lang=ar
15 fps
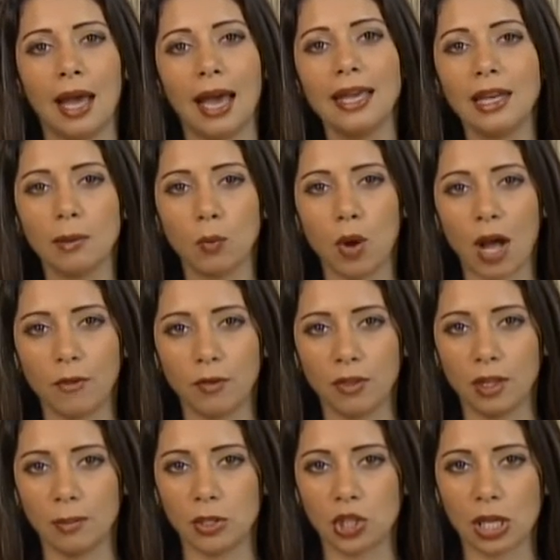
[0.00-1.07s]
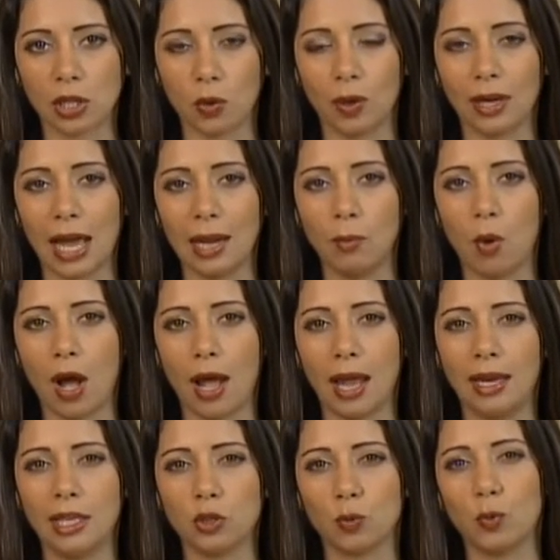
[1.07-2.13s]
غير المحافظين من جهة أخرى
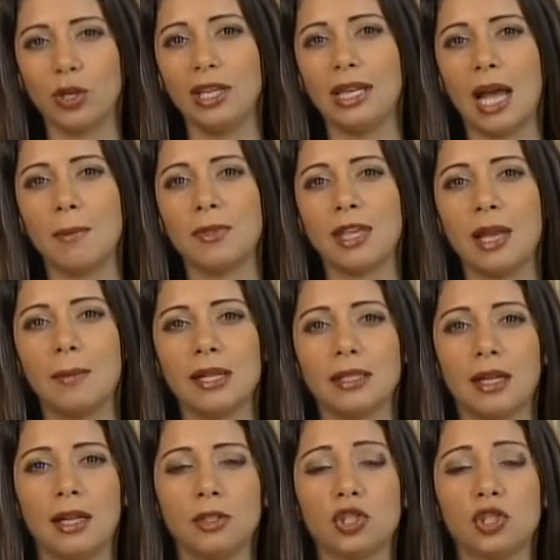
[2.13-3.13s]
الجمهوريين أمثال